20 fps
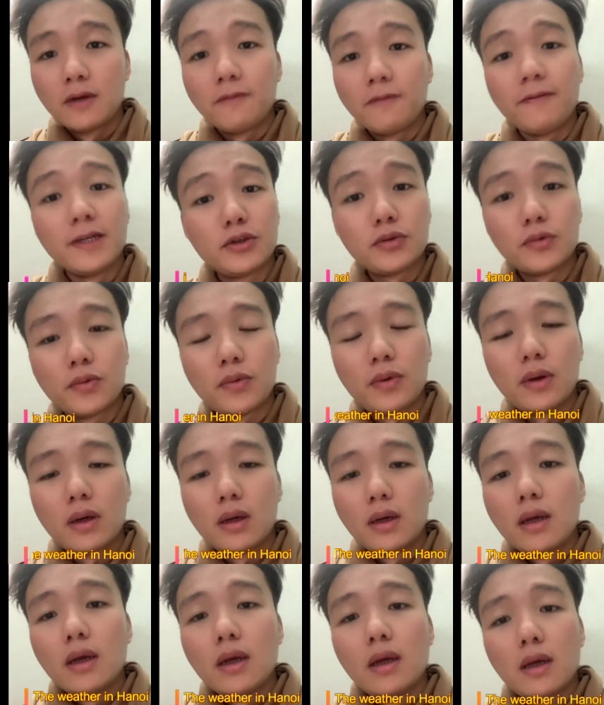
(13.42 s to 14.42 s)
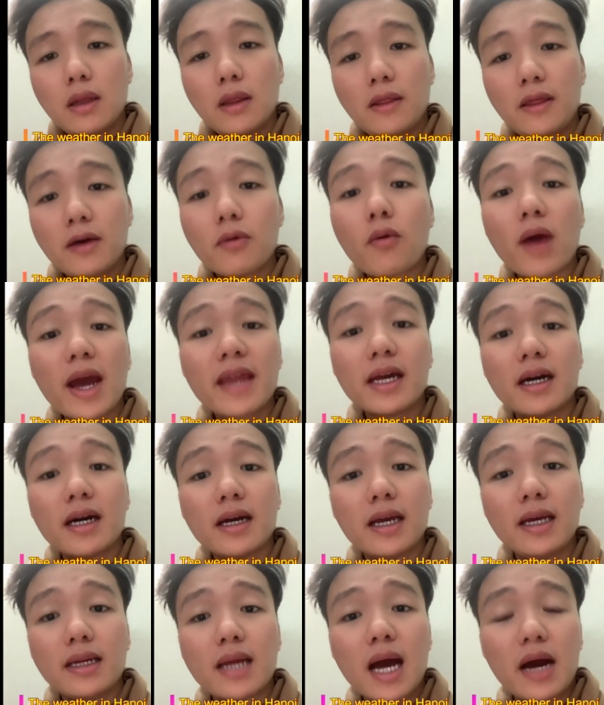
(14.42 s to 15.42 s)
ví dụ the
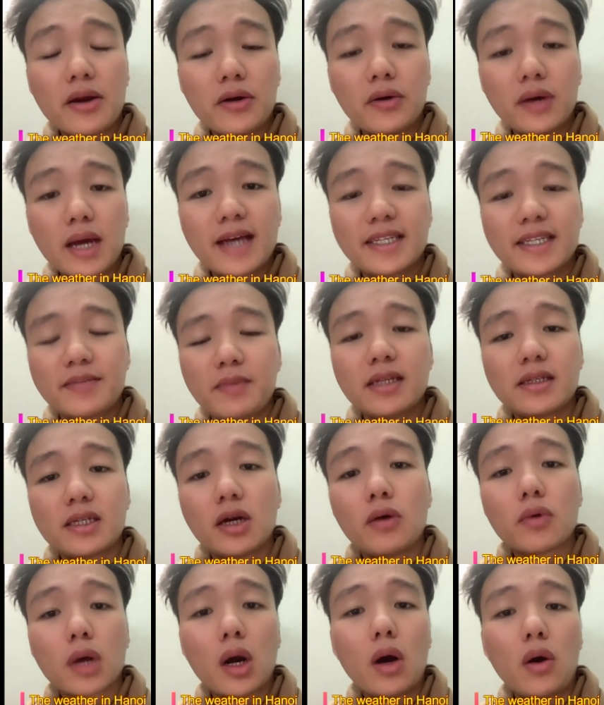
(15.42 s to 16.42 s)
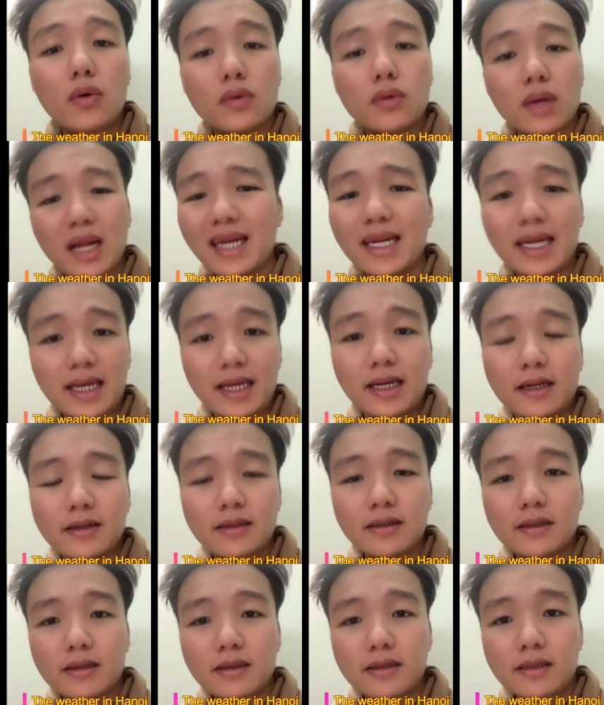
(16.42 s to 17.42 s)
weather in hà nội has been so cold lately
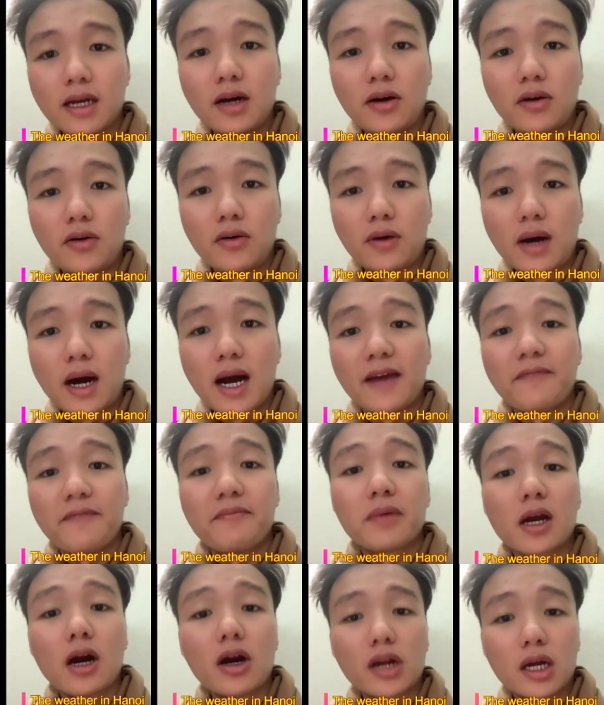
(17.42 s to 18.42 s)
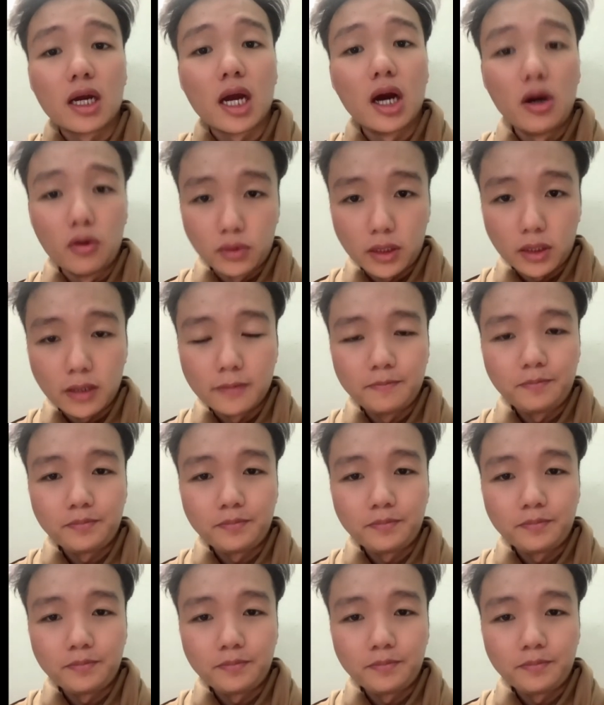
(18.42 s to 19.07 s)
so I've caught a cold